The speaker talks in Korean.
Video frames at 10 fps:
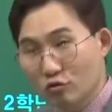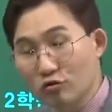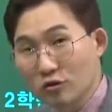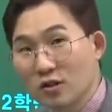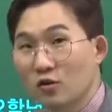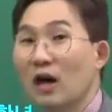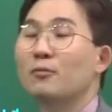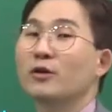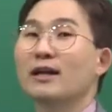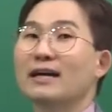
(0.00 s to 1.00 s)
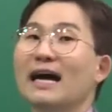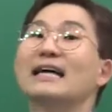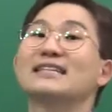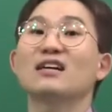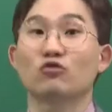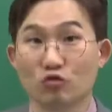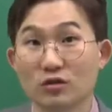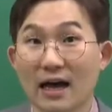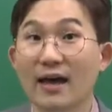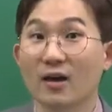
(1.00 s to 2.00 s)
2 과목이랑 가장
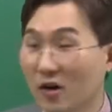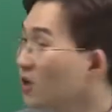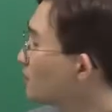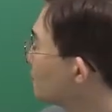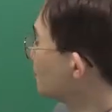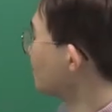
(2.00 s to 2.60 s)
유사해요.